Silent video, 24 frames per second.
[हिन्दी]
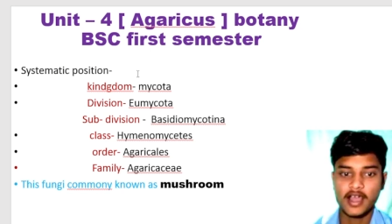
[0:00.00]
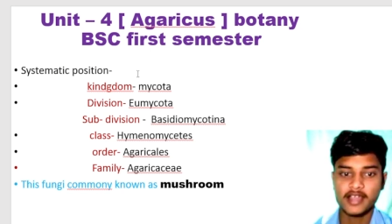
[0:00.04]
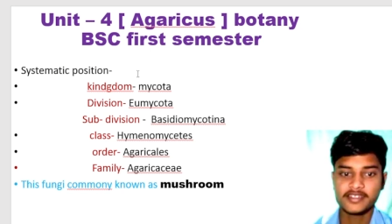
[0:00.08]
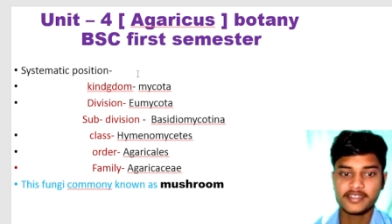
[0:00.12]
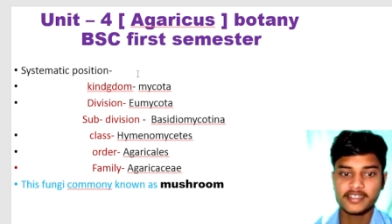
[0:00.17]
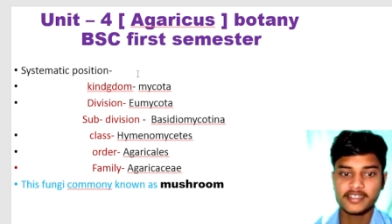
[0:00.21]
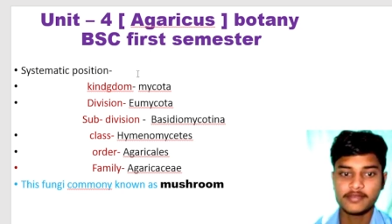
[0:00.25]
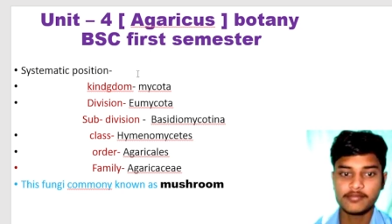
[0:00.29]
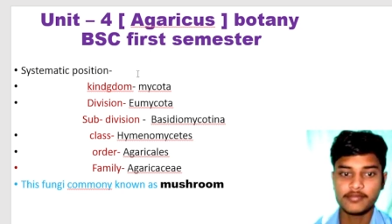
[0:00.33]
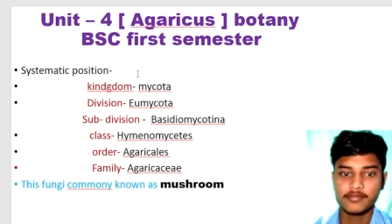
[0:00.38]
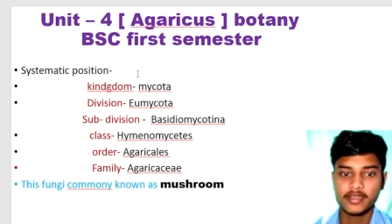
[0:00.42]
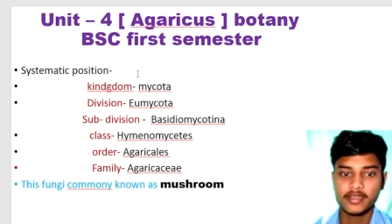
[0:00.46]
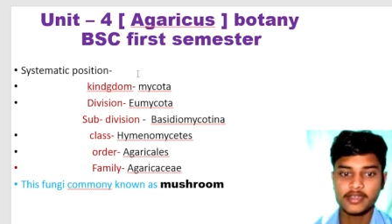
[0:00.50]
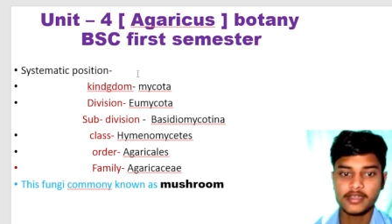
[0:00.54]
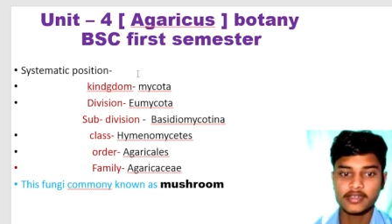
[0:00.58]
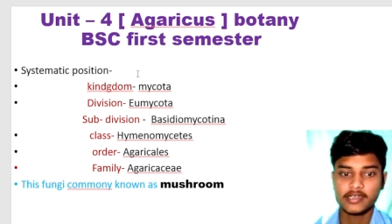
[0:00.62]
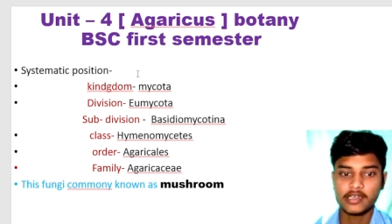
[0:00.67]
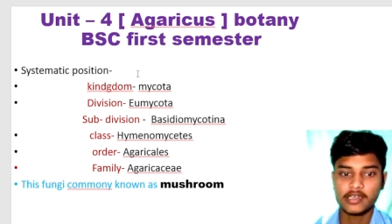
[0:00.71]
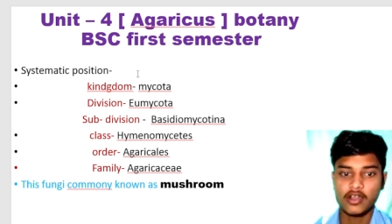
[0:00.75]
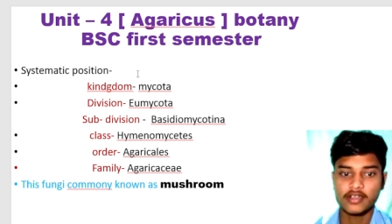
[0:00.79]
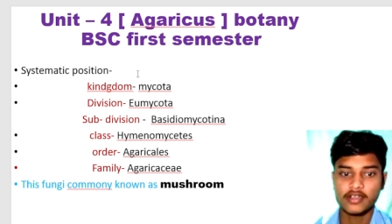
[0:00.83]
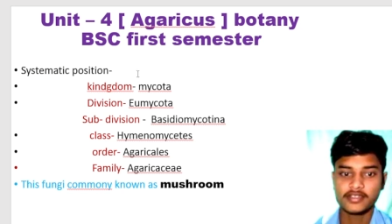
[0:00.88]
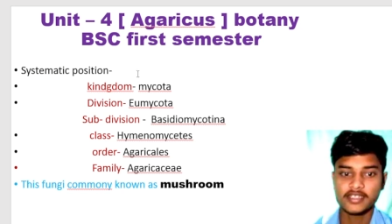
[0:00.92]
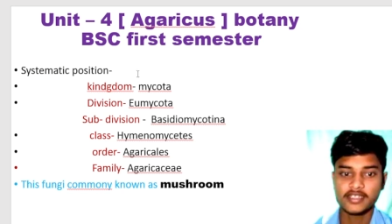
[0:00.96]
आज की मेन
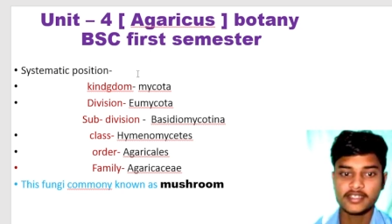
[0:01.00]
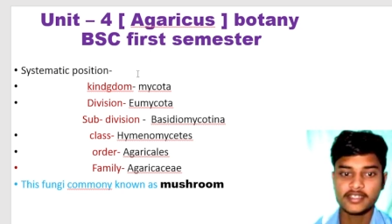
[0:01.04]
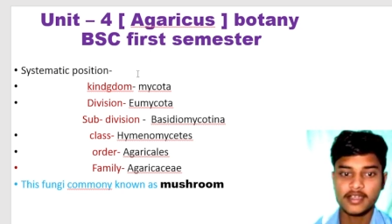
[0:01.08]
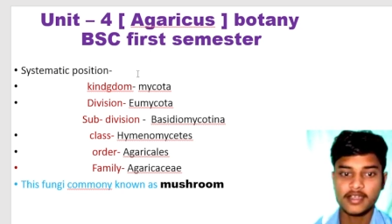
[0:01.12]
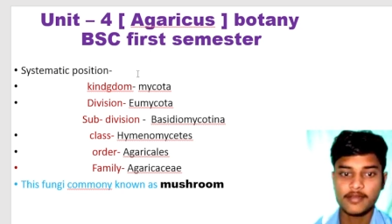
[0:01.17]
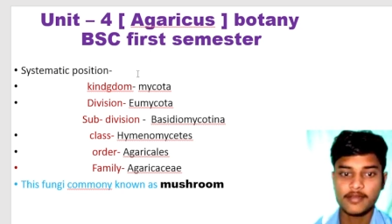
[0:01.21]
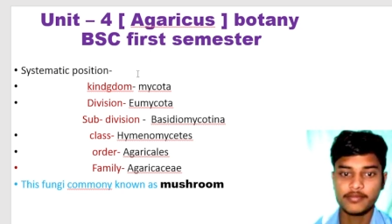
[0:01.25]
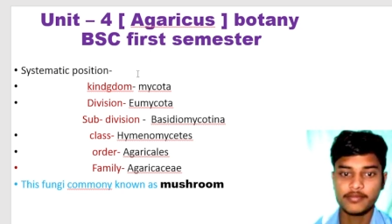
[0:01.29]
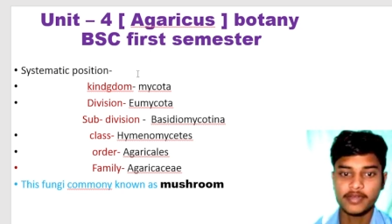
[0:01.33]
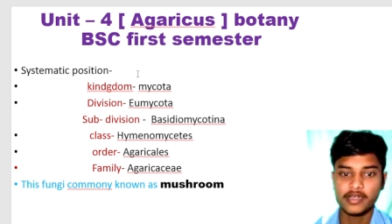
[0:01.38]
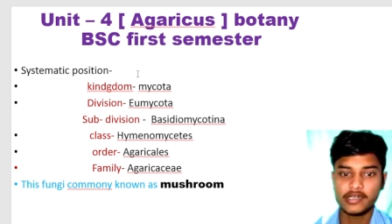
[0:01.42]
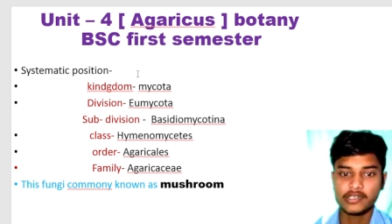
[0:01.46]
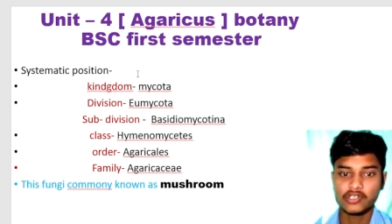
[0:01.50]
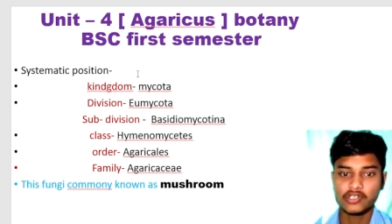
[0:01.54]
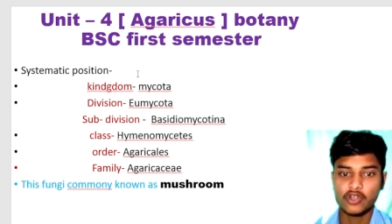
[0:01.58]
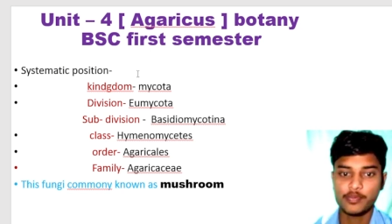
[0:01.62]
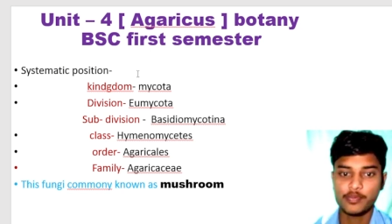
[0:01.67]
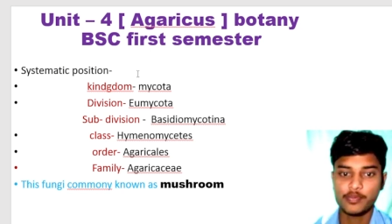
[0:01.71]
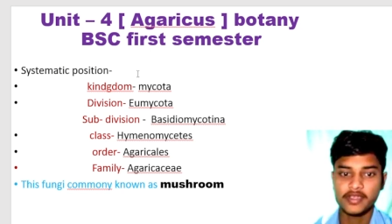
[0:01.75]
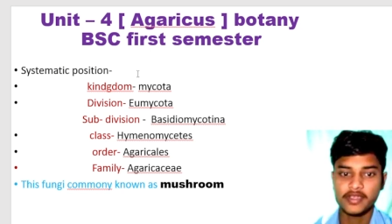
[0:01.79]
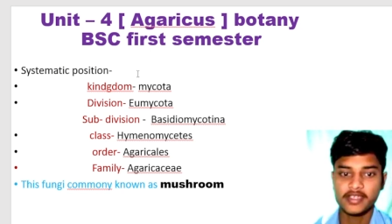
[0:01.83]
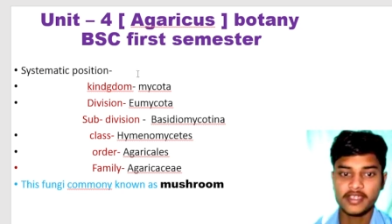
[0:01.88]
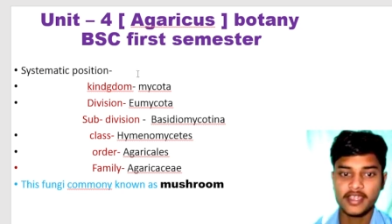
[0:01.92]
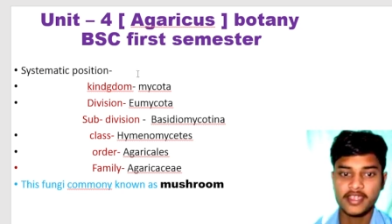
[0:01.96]
क्लासेस का मेन
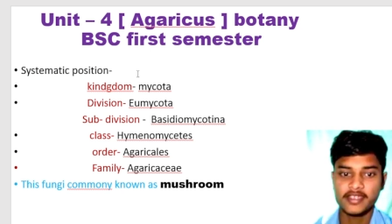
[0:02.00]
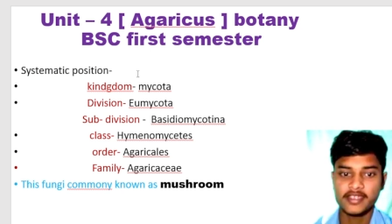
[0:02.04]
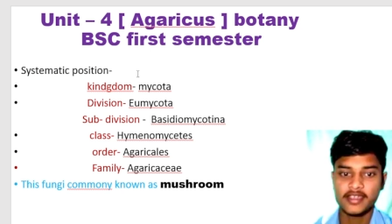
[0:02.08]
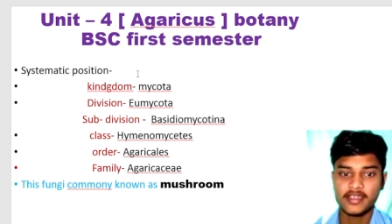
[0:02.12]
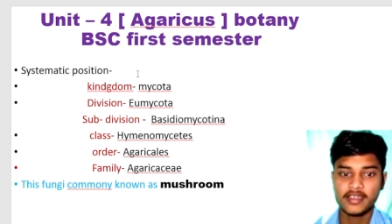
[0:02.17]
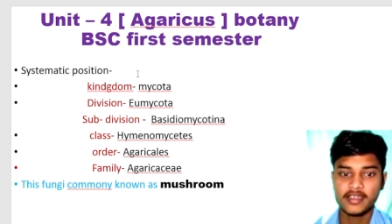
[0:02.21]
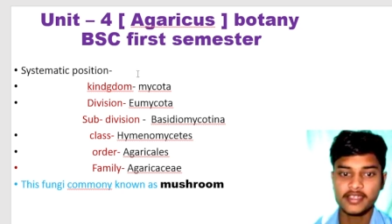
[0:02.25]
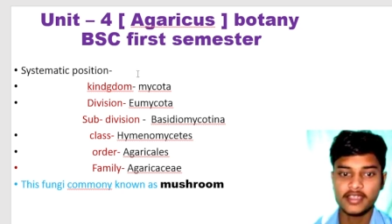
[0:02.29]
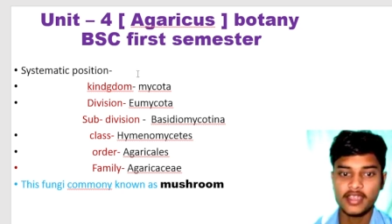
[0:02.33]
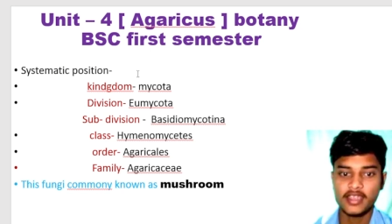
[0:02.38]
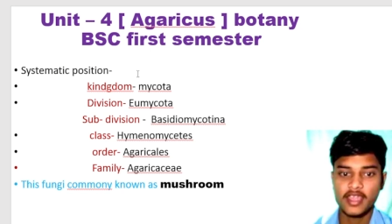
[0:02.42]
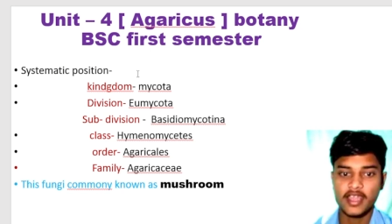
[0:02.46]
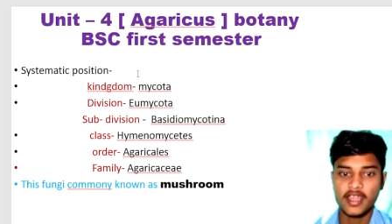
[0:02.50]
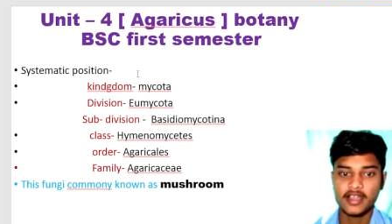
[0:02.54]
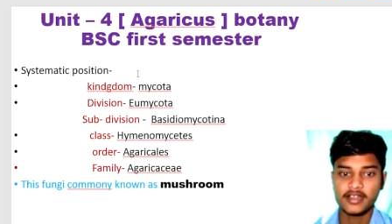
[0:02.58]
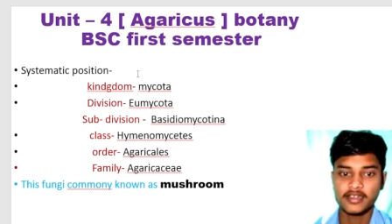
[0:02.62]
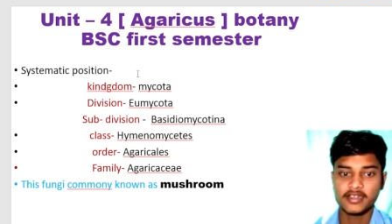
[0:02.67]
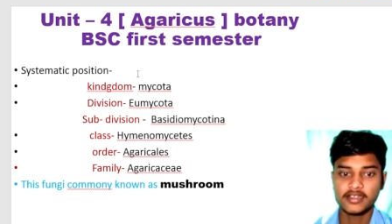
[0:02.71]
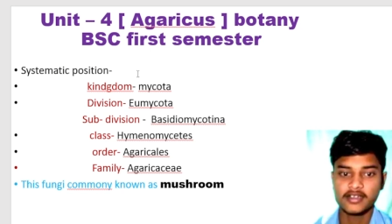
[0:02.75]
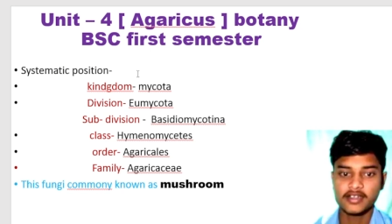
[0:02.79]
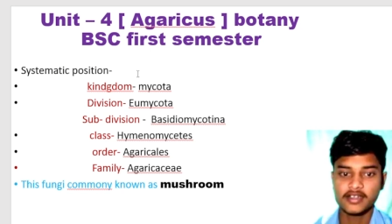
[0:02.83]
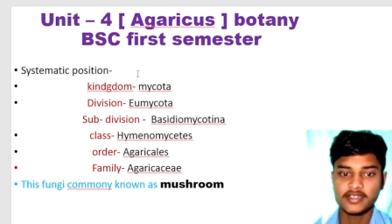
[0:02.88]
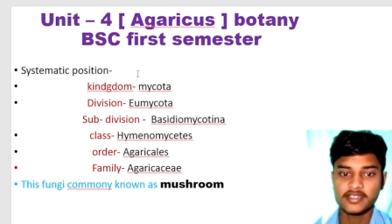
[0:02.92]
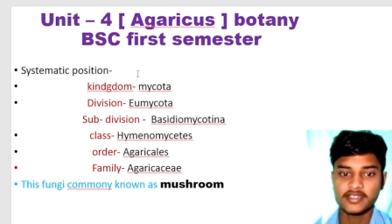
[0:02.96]
टॉपिक यही है कि
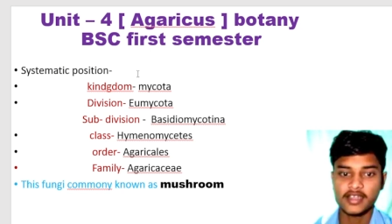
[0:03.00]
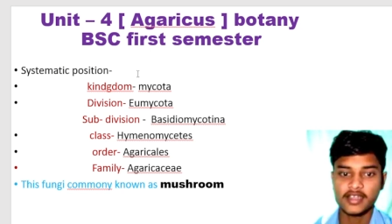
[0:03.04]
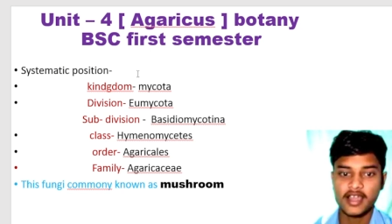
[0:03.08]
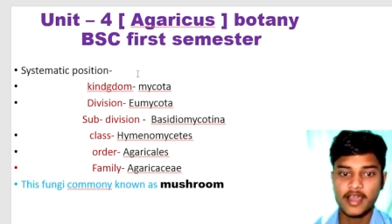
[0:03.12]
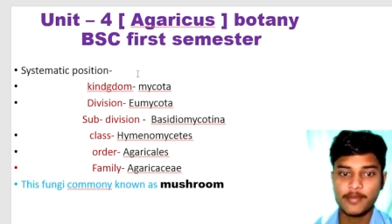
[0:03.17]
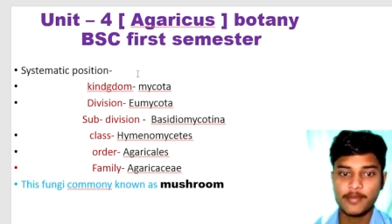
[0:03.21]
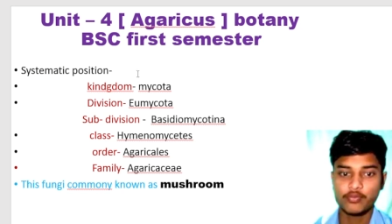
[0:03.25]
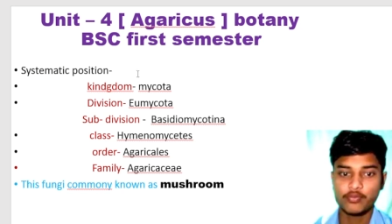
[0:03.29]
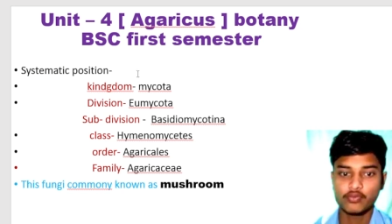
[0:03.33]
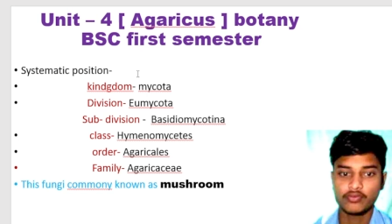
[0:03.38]
एग्रीकस का